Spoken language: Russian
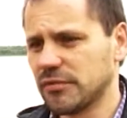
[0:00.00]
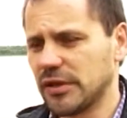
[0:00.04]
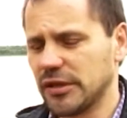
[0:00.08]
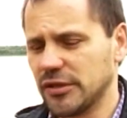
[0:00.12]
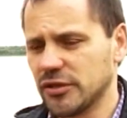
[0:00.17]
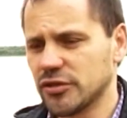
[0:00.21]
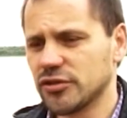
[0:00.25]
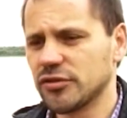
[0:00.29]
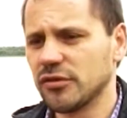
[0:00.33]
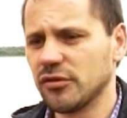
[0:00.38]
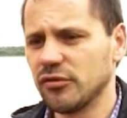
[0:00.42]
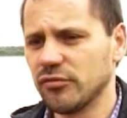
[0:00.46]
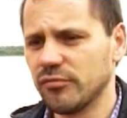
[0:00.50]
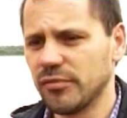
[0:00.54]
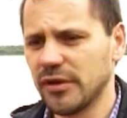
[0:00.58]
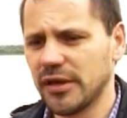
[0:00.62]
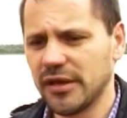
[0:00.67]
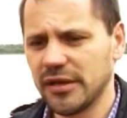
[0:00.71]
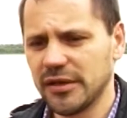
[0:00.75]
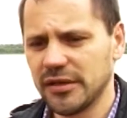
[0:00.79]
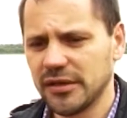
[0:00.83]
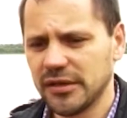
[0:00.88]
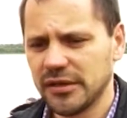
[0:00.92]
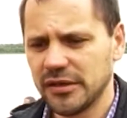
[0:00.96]
Конечно,
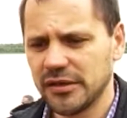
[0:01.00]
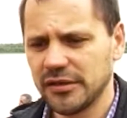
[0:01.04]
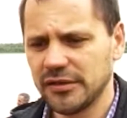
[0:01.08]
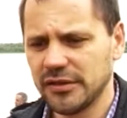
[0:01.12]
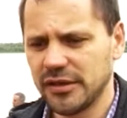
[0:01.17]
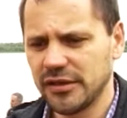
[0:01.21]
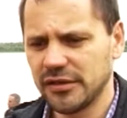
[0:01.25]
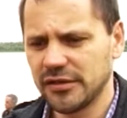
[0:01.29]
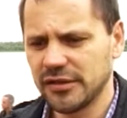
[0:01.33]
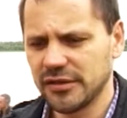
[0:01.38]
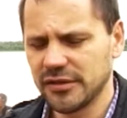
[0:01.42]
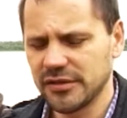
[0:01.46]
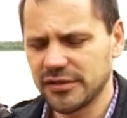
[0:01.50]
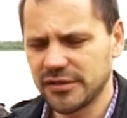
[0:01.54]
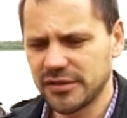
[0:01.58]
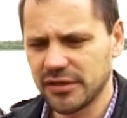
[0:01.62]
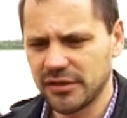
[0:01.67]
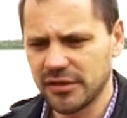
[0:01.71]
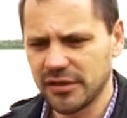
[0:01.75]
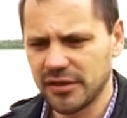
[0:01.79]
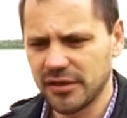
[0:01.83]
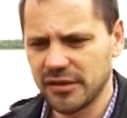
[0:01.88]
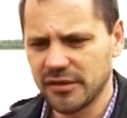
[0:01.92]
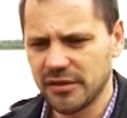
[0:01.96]
любая деятельность,
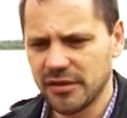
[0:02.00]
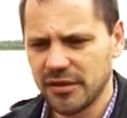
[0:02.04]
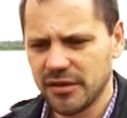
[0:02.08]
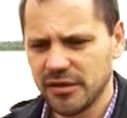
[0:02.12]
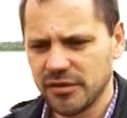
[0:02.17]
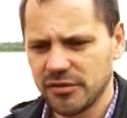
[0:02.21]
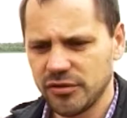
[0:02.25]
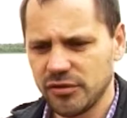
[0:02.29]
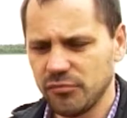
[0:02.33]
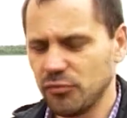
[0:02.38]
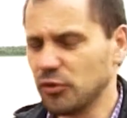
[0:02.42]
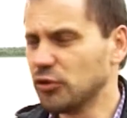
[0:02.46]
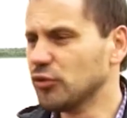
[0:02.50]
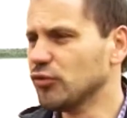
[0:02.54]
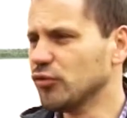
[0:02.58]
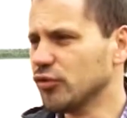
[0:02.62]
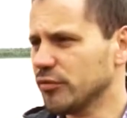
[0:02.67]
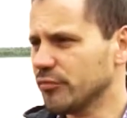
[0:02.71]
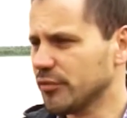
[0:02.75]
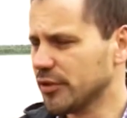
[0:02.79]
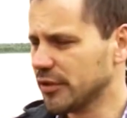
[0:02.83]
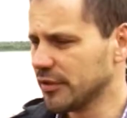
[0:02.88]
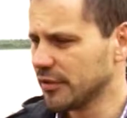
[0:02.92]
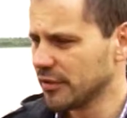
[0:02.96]
она
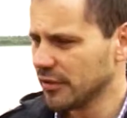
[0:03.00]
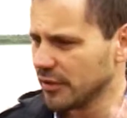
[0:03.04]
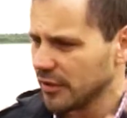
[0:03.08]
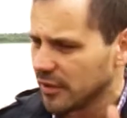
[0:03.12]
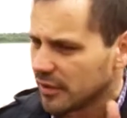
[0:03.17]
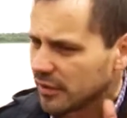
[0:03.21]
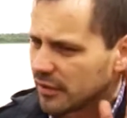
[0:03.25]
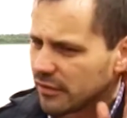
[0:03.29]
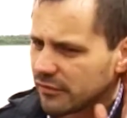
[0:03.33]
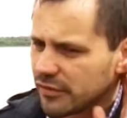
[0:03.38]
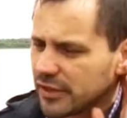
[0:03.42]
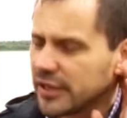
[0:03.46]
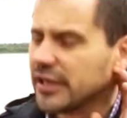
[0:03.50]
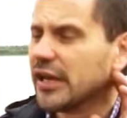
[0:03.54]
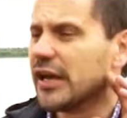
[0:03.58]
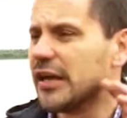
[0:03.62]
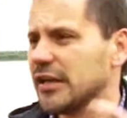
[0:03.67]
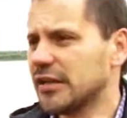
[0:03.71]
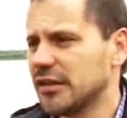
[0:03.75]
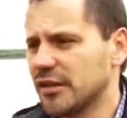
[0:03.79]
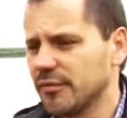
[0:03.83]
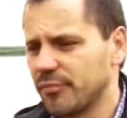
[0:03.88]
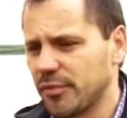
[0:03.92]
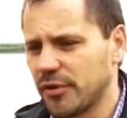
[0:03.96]
неминуемо
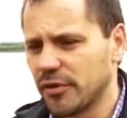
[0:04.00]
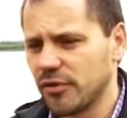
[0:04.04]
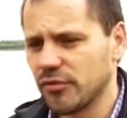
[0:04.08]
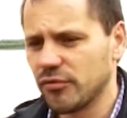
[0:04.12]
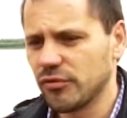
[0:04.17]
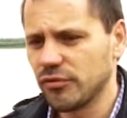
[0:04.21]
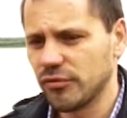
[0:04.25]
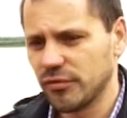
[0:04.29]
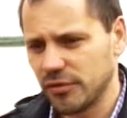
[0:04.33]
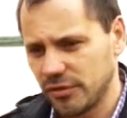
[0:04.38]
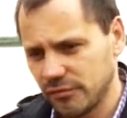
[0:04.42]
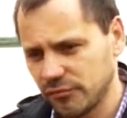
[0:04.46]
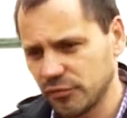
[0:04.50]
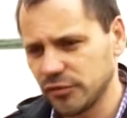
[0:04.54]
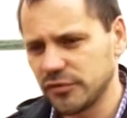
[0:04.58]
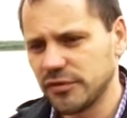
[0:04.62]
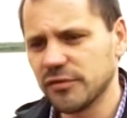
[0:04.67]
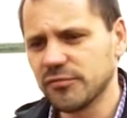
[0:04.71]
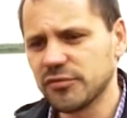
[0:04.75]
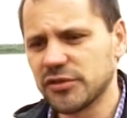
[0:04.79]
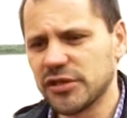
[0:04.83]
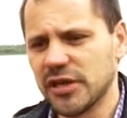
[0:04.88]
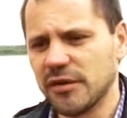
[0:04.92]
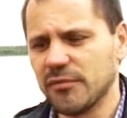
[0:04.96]
влияет на природу. И вот
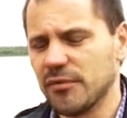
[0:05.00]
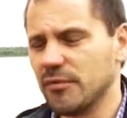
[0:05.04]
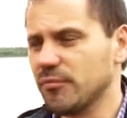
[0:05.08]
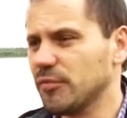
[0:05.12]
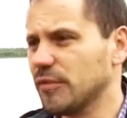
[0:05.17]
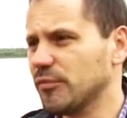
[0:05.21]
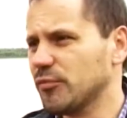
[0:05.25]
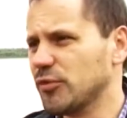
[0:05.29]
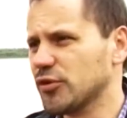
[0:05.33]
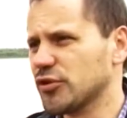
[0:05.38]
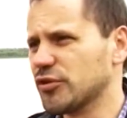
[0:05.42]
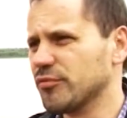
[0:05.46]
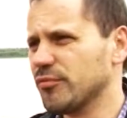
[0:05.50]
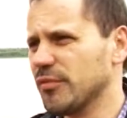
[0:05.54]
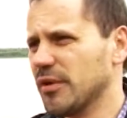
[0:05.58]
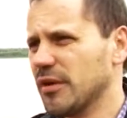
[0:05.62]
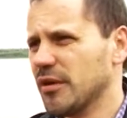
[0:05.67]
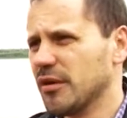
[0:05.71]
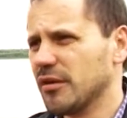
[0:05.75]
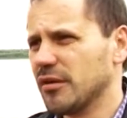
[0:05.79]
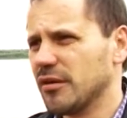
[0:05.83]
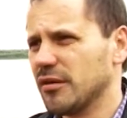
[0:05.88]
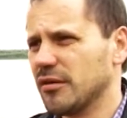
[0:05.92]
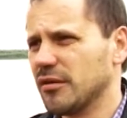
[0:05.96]
тем самым мы можем,
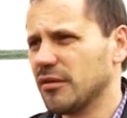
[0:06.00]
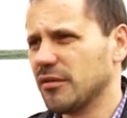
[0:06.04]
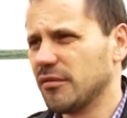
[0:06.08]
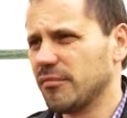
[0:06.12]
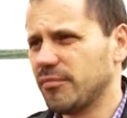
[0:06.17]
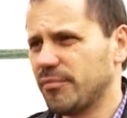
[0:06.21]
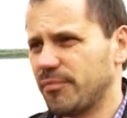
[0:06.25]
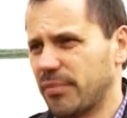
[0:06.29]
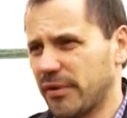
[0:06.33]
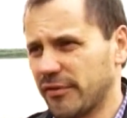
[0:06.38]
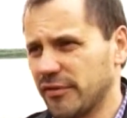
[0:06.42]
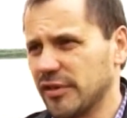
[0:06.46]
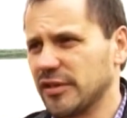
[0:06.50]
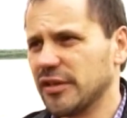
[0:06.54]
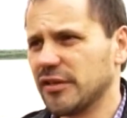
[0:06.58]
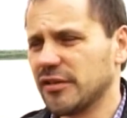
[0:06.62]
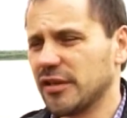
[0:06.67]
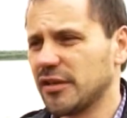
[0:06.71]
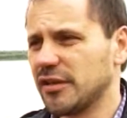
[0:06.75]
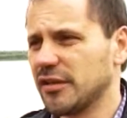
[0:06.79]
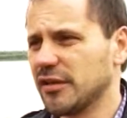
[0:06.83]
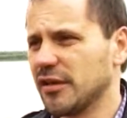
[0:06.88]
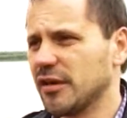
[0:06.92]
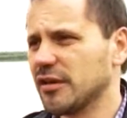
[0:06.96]
проводя
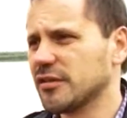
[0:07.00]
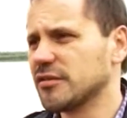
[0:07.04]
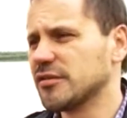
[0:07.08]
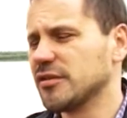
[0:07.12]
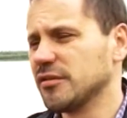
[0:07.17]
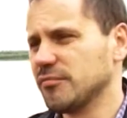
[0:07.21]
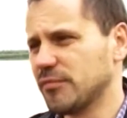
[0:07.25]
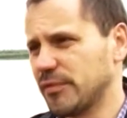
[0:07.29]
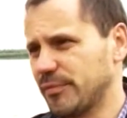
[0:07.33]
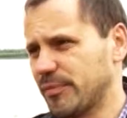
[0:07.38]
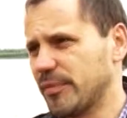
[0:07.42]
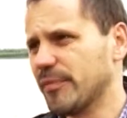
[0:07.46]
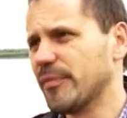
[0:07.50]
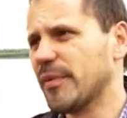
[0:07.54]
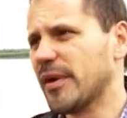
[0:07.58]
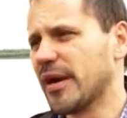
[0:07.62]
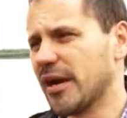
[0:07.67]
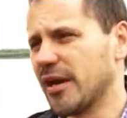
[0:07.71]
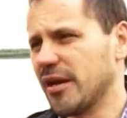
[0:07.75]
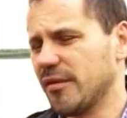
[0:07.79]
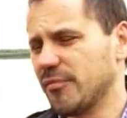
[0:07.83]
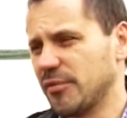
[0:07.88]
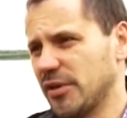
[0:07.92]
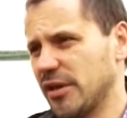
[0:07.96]
такие акции, мы
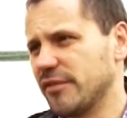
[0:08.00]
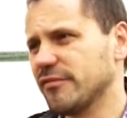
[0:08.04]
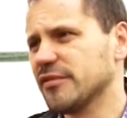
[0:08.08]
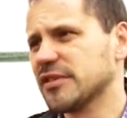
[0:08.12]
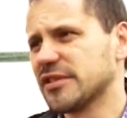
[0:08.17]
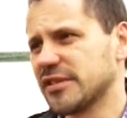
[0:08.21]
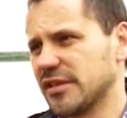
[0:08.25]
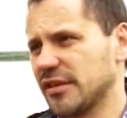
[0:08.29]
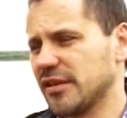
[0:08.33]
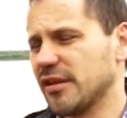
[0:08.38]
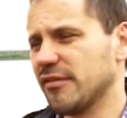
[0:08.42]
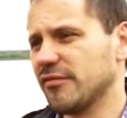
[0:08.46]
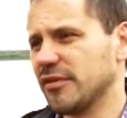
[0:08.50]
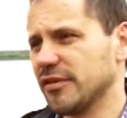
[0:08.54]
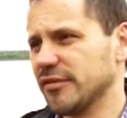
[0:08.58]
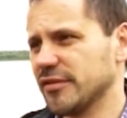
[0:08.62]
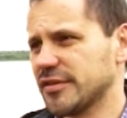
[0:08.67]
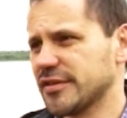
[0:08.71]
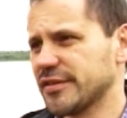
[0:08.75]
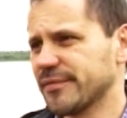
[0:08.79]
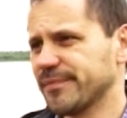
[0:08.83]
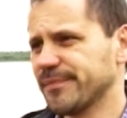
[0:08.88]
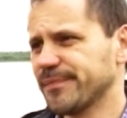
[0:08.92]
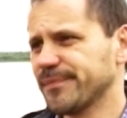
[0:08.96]
помогаем ей
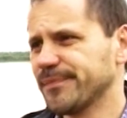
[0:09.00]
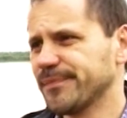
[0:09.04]
восстанавливаться.